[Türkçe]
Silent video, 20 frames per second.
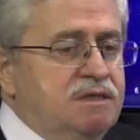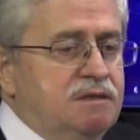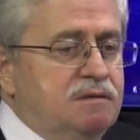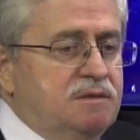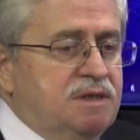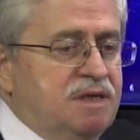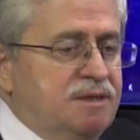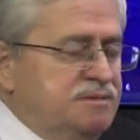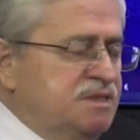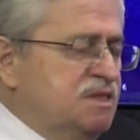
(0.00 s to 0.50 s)

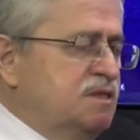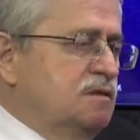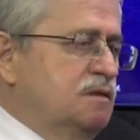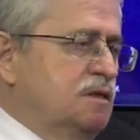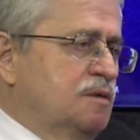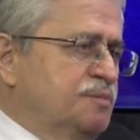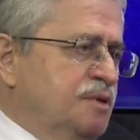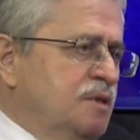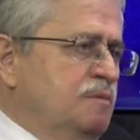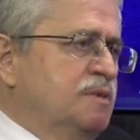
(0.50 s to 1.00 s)
Hepsi
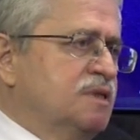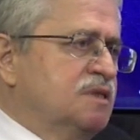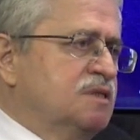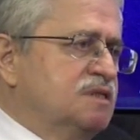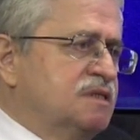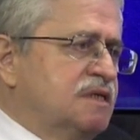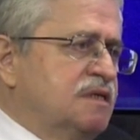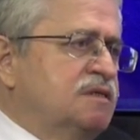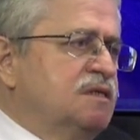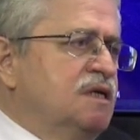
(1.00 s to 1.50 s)
yapılmadı
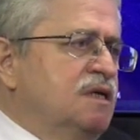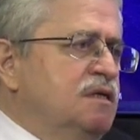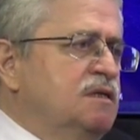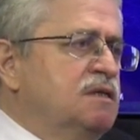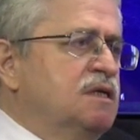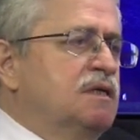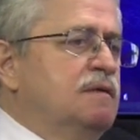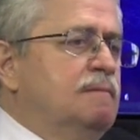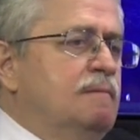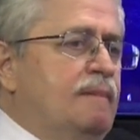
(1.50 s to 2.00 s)
zaten
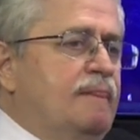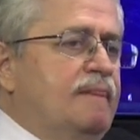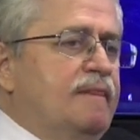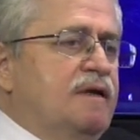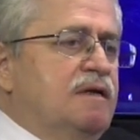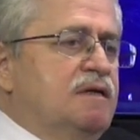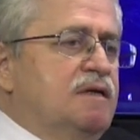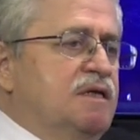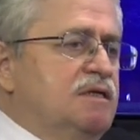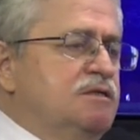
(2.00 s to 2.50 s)
de.
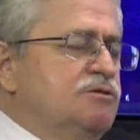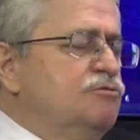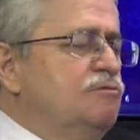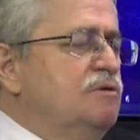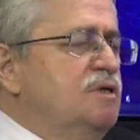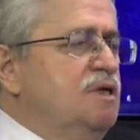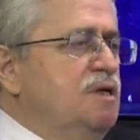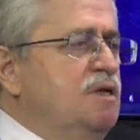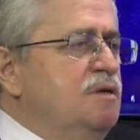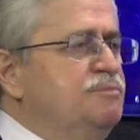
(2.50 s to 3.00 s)

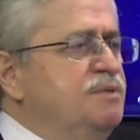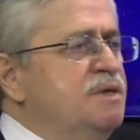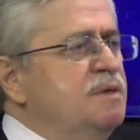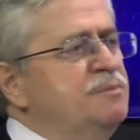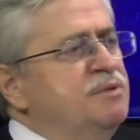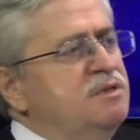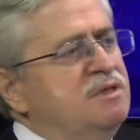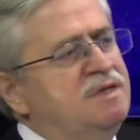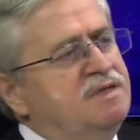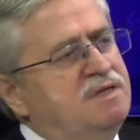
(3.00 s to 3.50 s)
Restore edilip
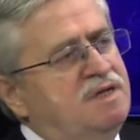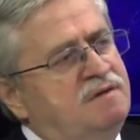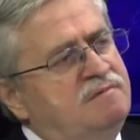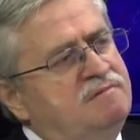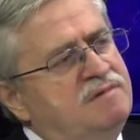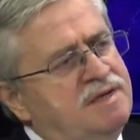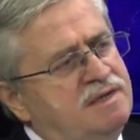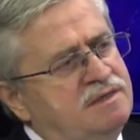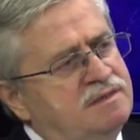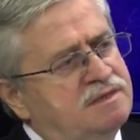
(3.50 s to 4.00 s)
yapılan
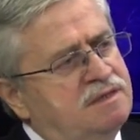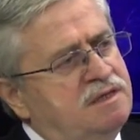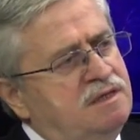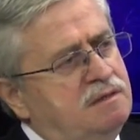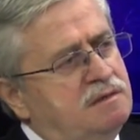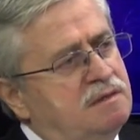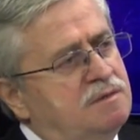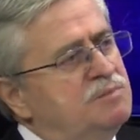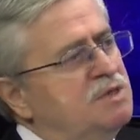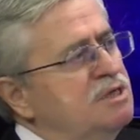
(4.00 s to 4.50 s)
evlerde
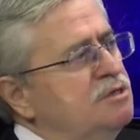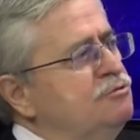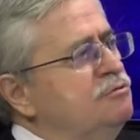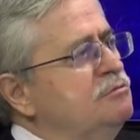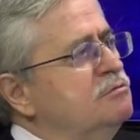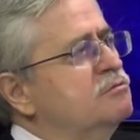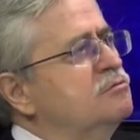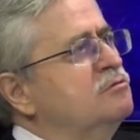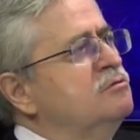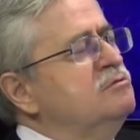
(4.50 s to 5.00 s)

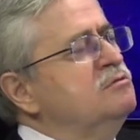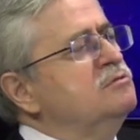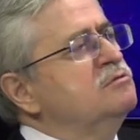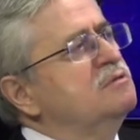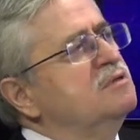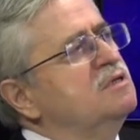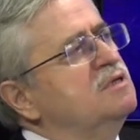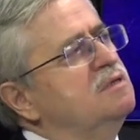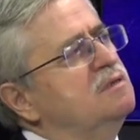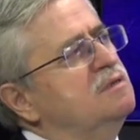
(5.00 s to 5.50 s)
bakıyorsunuz
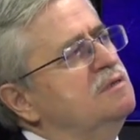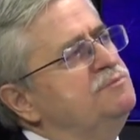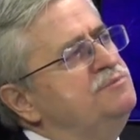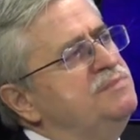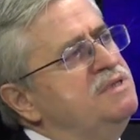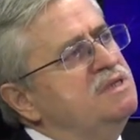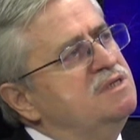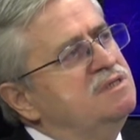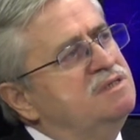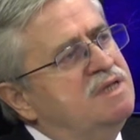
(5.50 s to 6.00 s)

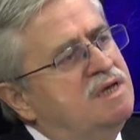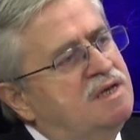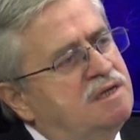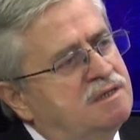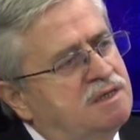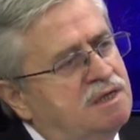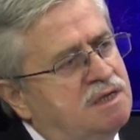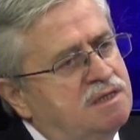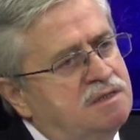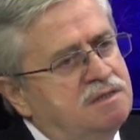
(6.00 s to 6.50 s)
bir
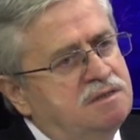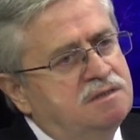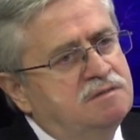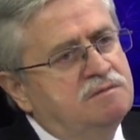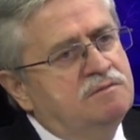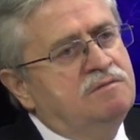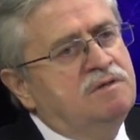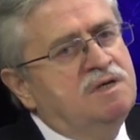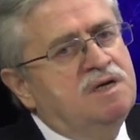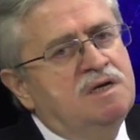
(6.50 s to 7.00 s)
dernek
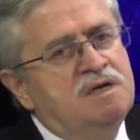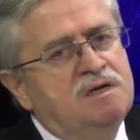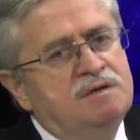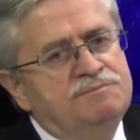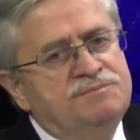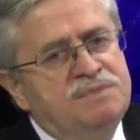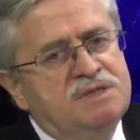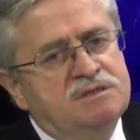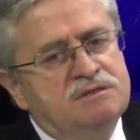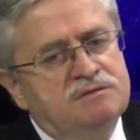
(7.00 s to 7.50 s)

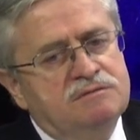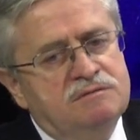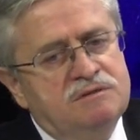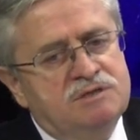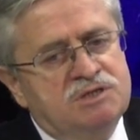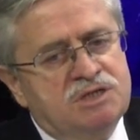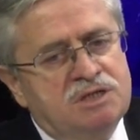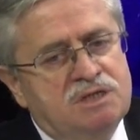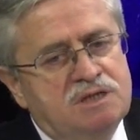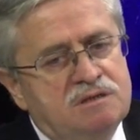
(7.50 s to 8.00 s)
veya bir
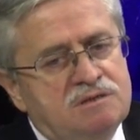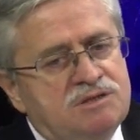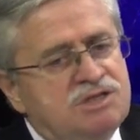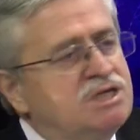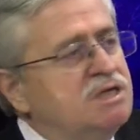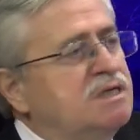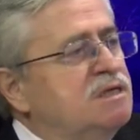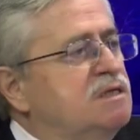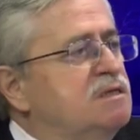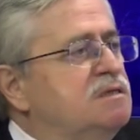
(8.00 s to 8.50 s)
işte
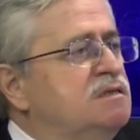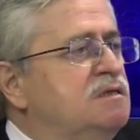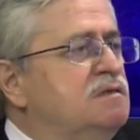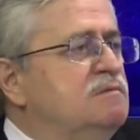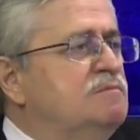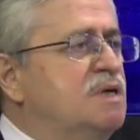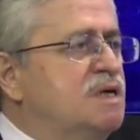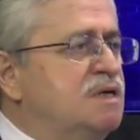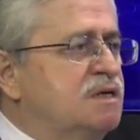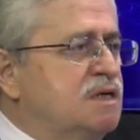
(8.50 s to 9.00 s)
şirketin
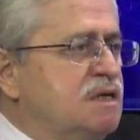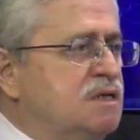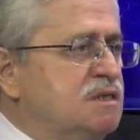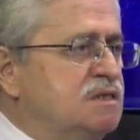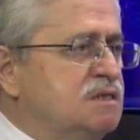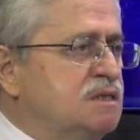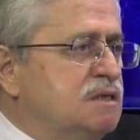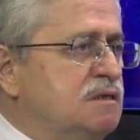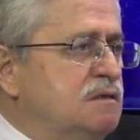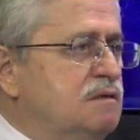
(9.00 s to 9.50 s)

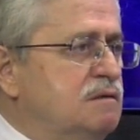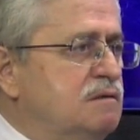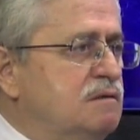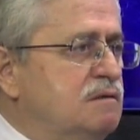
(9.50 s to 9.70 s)
merkezi